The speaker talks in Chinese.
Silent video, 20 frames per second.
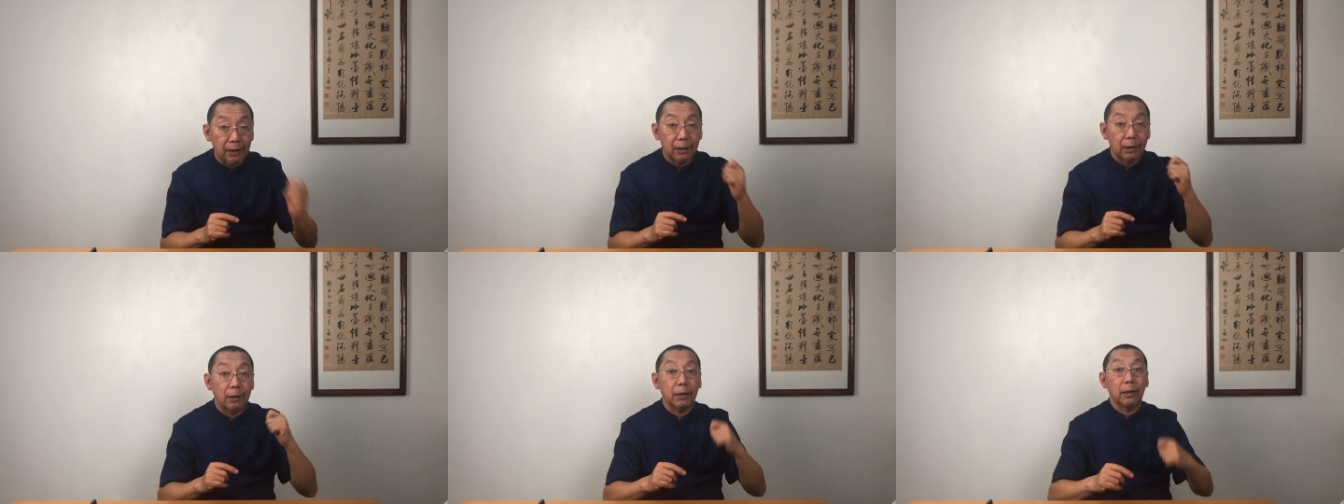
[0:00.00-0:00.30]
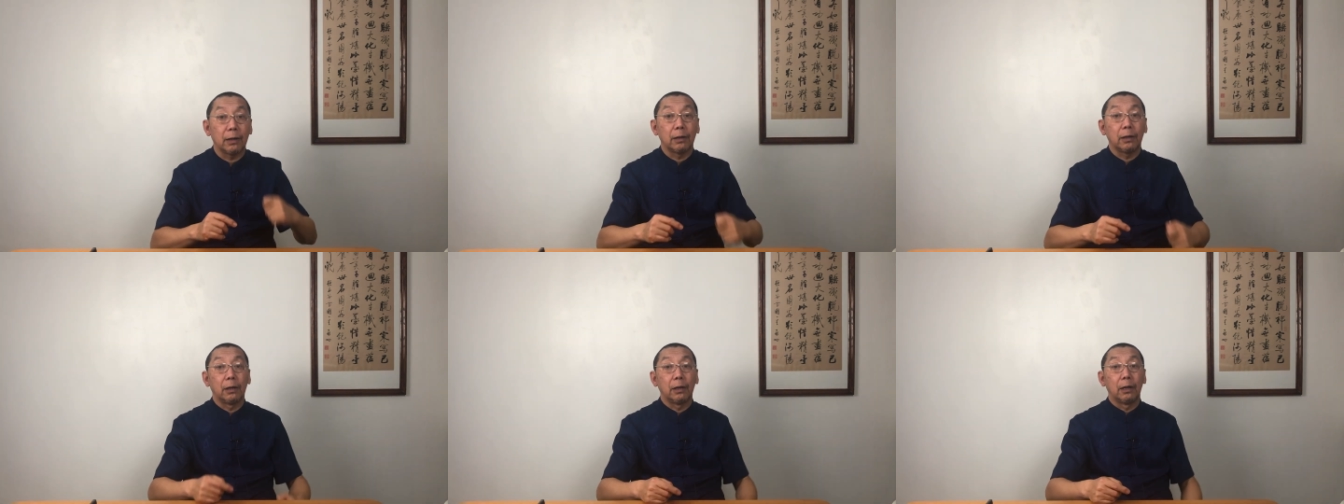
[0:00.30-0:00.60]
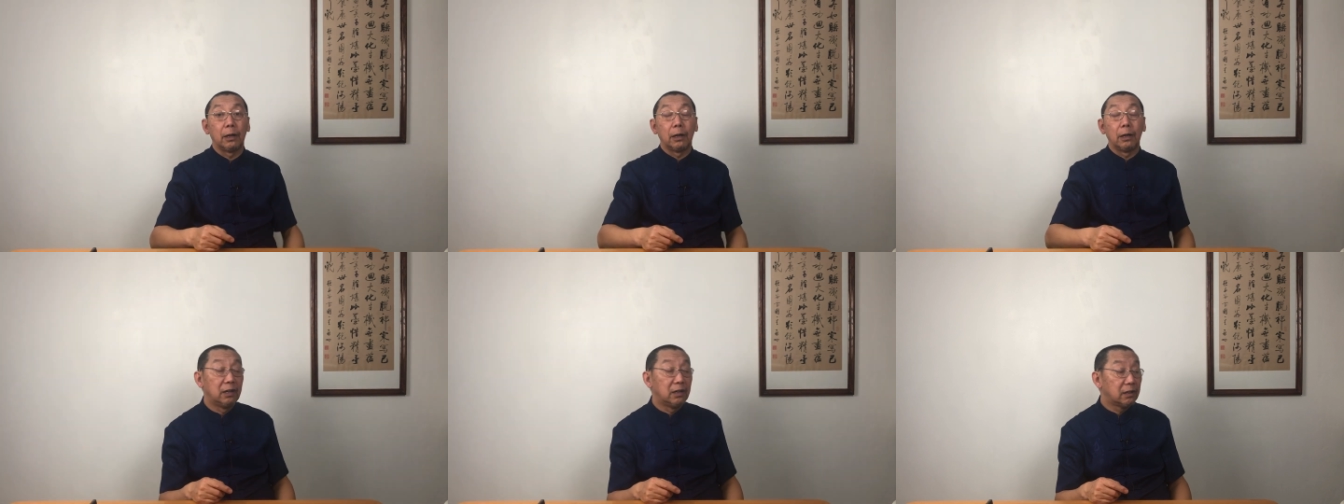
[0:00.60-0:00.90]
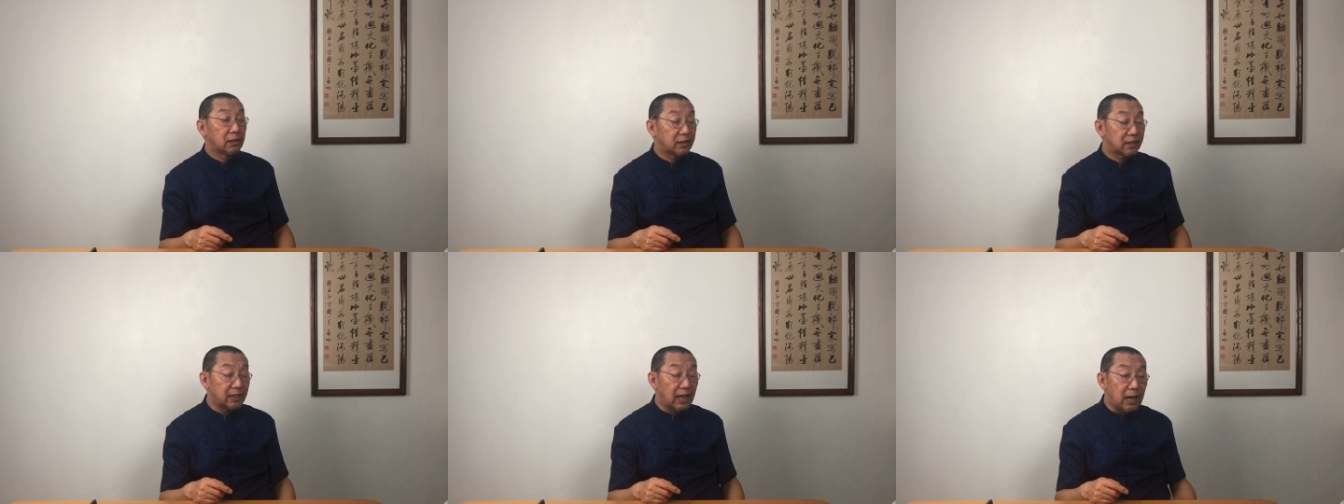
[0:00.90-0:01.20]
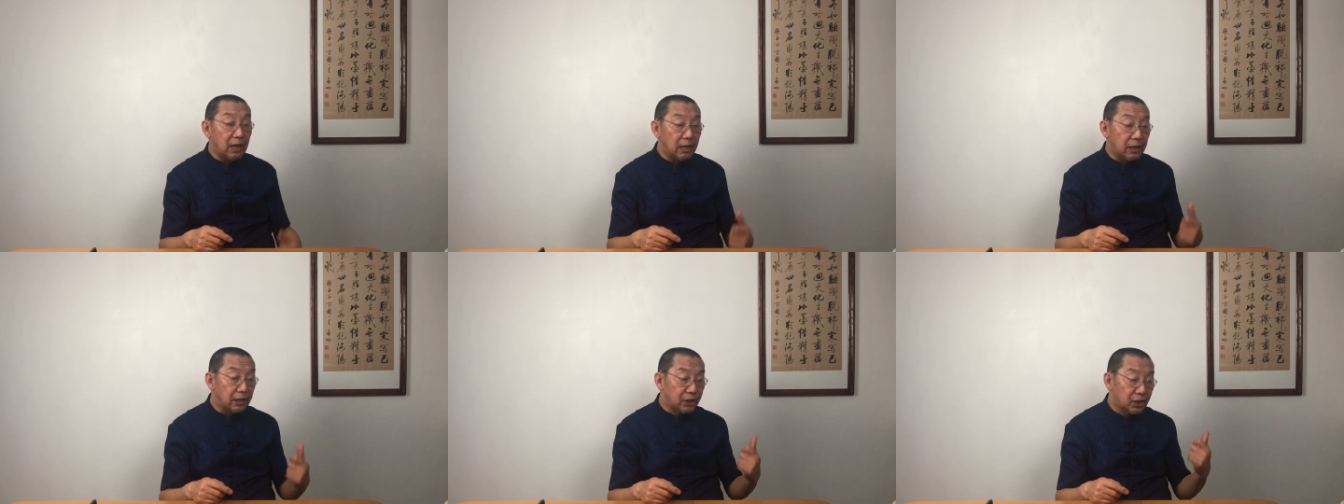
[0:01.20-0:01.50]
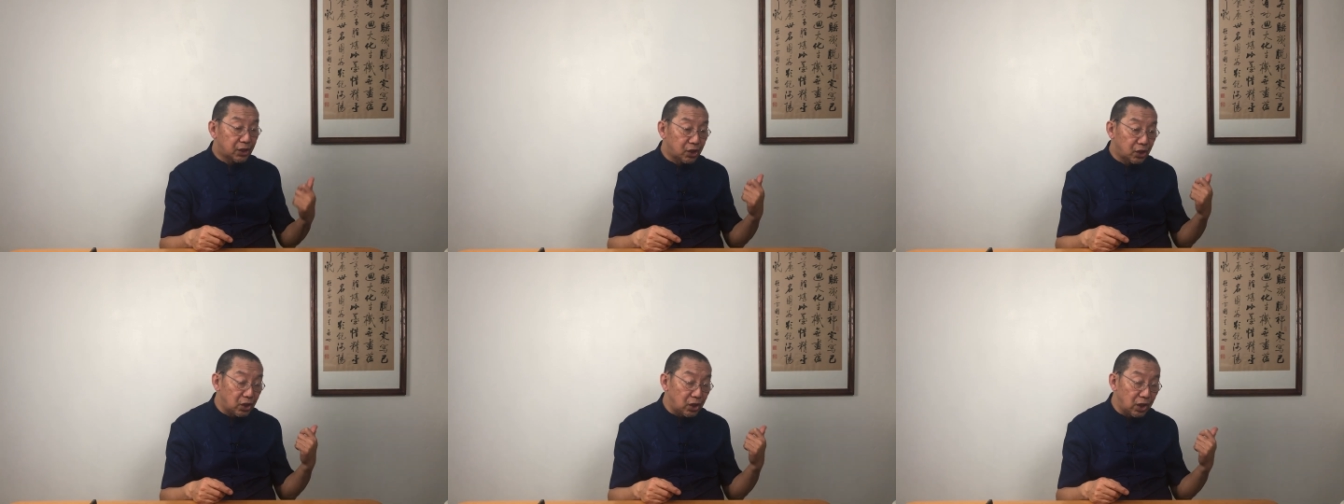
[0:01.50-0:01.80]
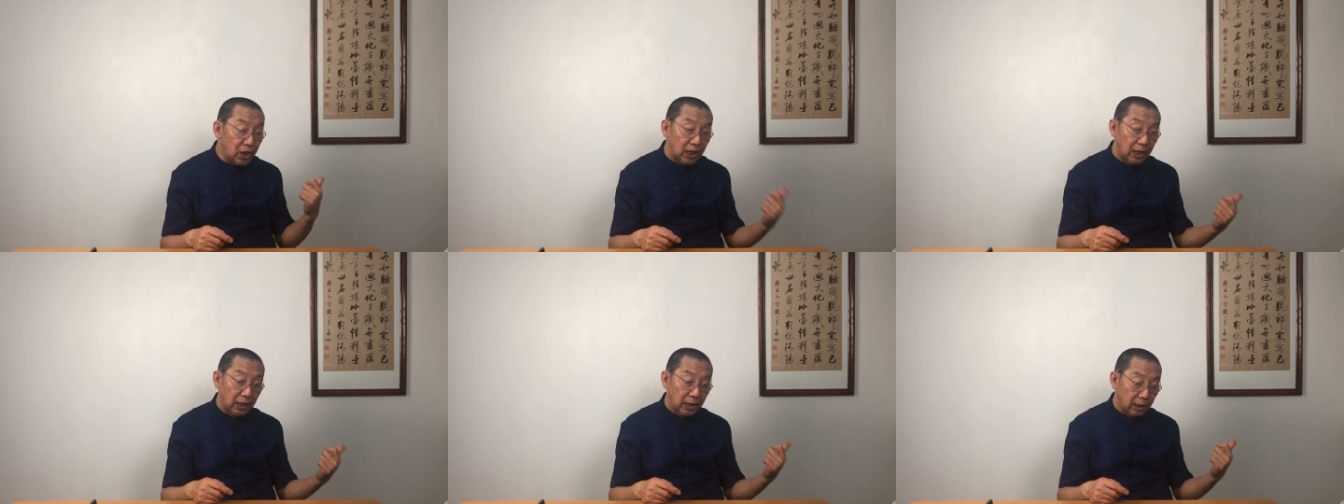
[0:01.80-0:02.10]
人了。三个尸
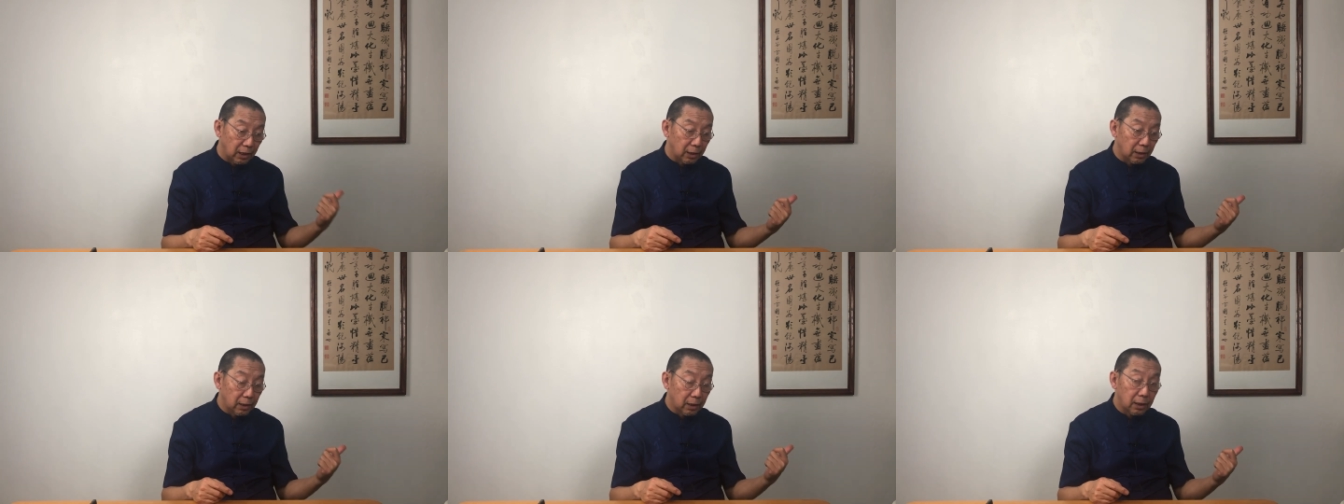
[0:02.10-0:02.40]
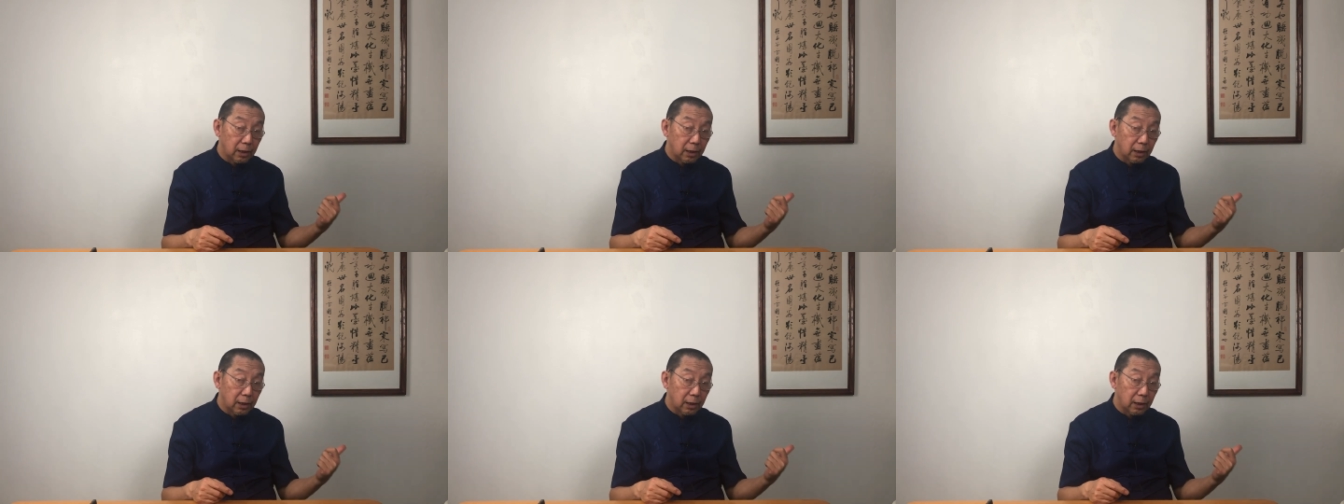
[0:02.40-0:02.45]
体